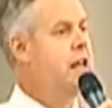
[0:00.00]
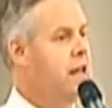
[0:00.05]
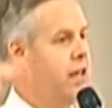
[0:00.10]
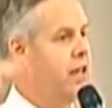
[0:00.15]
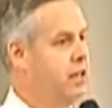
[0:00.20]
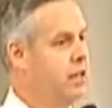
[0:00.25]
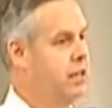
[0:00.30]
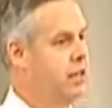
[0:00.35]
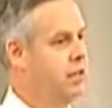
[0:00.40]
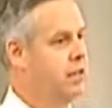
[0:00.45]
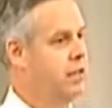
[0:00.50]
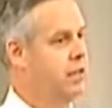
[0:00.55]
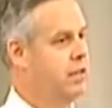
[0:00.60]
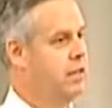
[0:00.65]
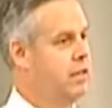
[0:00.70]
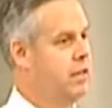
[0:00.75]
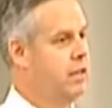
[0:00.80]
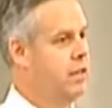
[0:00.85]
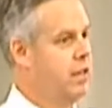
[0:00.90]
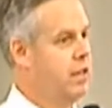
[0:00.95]
Ils,
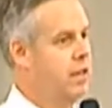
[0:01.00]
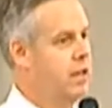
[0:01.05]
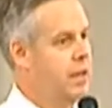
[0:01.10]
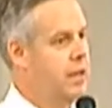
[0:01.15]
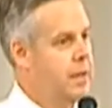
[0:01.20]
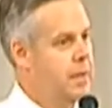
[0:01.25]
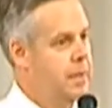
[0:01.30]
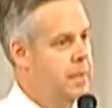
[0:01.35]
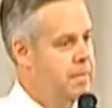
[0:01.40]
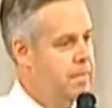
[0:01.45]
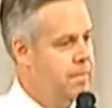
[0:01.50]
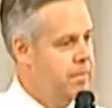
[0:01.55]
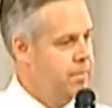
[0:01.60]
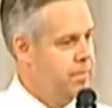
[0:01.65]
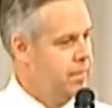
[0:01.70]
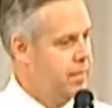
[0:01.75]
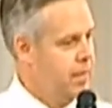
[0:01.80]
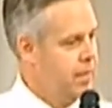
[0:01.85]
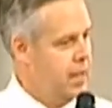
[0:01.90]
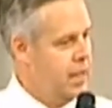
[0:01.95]
laissent euh, euh
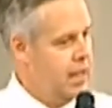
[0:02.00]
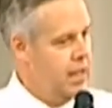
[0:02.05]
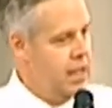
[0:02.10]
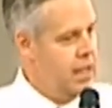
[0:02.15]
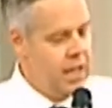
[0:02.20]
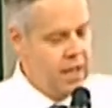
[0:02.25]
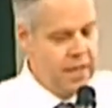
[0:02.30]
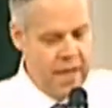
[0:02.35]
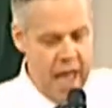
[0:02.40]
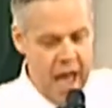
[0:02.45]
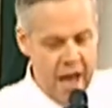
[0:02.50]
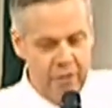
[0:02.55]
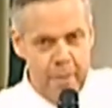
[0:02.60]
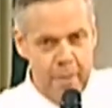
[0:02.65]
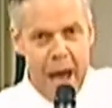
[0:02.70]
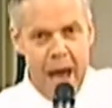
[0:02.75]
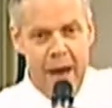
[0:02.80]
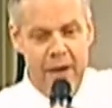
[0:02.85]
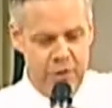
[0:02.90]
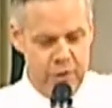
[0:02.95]
le ministère à
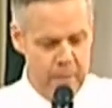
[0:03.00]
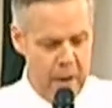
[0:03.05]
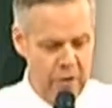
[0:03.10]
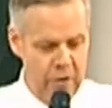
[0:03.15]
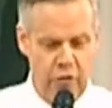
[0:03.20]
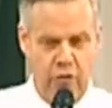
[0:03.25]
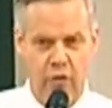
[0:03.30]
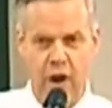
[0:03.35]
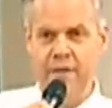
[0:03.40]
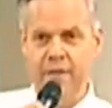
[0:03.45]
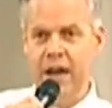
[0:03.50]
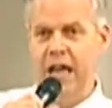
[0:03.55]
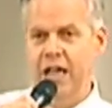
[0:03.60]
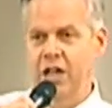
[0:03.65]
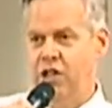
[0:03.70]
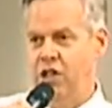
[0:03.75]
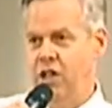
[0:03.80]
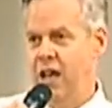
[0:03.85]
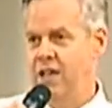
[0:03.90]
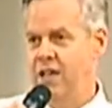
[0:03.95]
l'extérieur et ils laissent
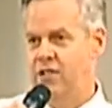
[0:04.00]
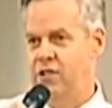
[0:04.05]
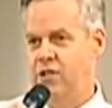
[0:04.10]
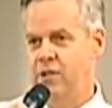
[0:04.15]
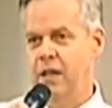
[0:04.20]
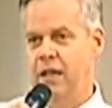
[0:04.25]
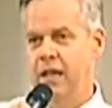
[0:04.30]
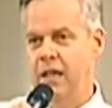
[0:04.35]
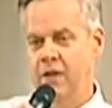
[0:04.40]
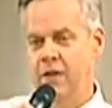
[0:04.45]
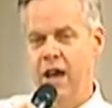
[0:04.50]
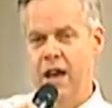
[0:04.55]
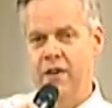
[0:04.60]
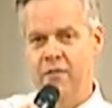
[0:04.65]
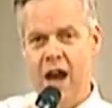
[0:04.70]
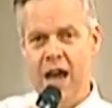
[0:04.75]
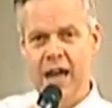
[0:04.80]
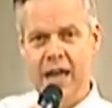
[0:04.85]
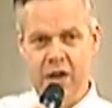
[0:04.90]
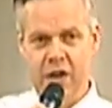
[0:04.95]
entrer les loups
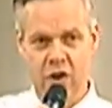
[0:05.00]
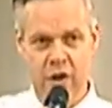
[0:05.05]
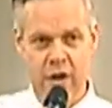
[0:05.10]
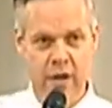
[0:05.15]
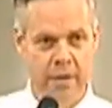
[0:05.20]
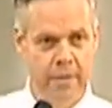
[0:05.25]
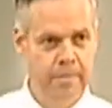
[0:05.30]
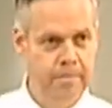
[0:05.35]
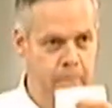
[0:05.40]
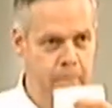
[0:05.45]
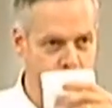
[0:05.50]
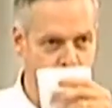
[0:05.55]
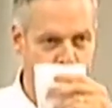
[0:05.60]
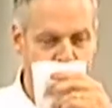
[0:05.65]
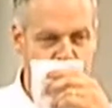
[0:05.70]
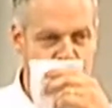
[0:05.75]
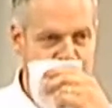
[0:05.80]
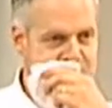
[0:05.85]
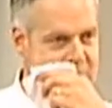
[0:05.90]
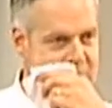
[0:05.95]
féroces.
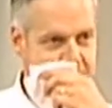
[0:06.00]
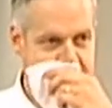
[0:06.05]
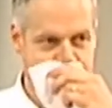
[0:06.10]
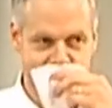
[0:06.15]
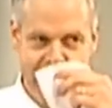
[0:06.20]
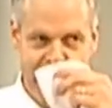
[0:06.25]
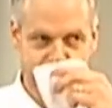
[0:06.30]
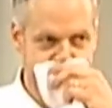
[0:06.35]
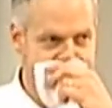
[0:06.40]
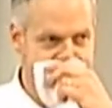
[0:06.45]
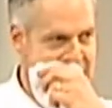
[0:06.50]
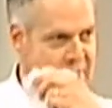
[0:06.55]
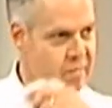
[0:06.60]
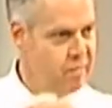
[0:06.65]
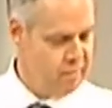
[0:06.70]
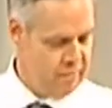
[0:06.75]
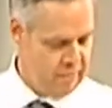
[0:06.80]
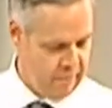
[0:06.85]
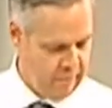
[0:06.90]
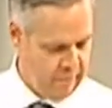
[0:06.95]
Gloire à Dieu.
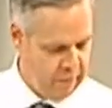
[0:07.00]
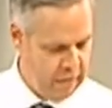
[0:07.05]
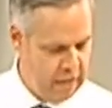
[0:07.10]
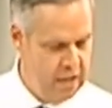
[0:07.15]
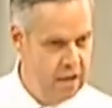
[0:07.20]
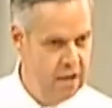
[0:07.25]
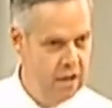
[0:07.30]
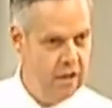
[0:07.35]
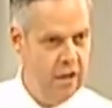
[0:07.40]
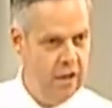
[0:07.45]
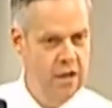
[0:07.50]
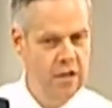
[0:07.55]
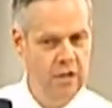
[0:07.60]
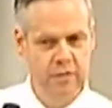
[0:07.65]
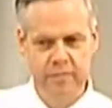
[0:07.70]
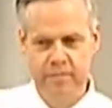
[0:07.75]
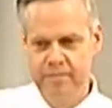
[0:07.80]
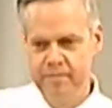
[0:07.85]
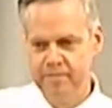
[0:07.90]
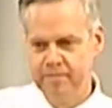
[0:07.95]
Ils n'ont pas,
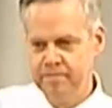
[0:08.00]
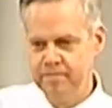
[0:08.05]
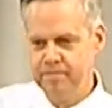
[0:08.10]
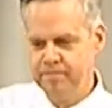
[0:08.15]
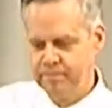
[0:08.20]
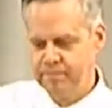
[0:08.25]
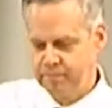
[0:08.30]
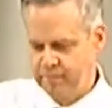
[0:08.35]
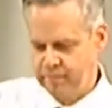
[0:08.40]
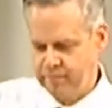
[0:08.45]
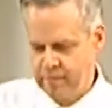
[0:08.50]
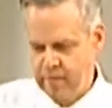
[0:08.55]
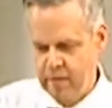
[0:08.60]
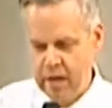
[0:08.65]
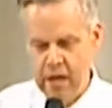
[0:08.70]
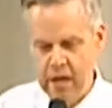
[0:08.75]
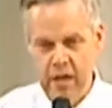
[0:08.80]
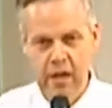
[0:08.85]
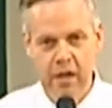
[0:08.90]
pas beaucoup de révélations.